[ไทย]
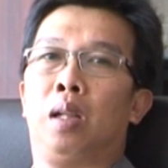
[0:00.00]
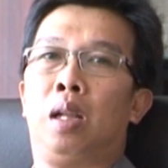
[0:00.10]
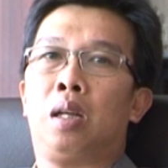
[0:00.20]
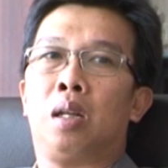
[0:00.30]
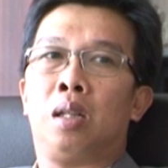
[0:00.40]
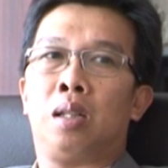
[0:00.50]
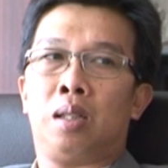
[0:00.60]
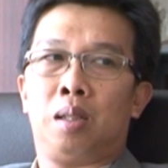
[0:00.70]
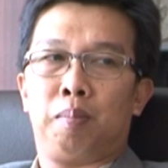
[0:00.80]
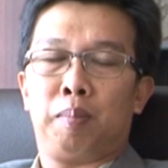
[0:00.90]
แล้วก็
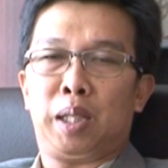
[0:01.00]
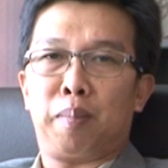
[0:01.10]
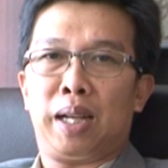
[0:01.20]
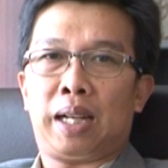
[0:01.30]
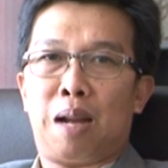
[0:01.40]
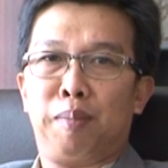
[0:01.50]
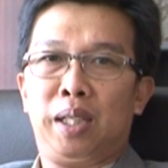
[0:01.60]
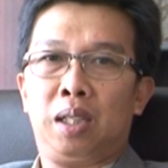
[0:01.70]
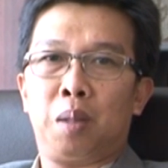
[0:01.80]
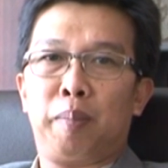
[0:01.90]
ประติมากรรม
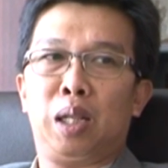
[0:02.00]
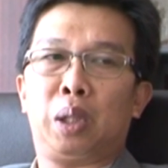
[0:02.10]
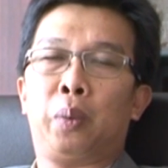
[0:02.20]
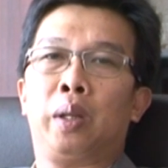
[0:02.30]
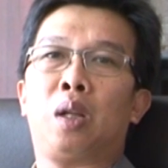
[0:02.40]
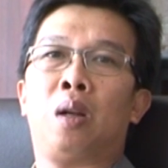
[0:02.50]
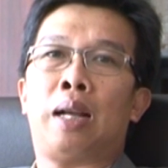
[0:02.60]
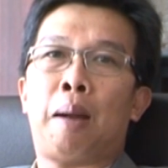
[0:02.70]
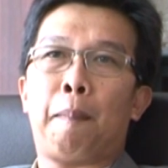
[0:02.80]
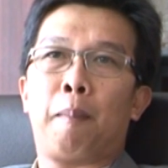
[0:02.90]
นี้ก็จะเป็นตัวต้อน
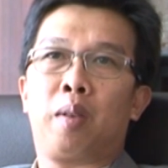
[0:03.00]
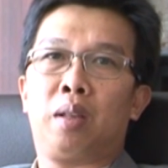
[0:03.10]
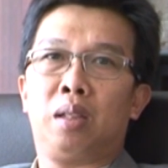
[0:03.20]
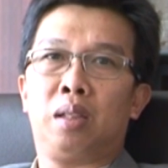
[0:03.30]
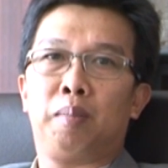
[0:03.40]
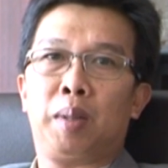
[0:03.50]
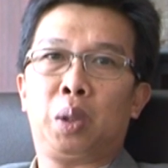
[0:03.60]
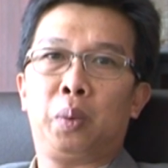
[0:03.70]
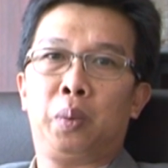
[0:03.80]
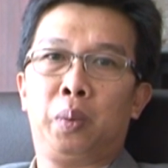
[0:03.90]
รับซึ่งประ
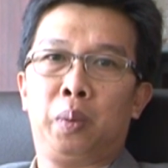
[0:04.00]
ตู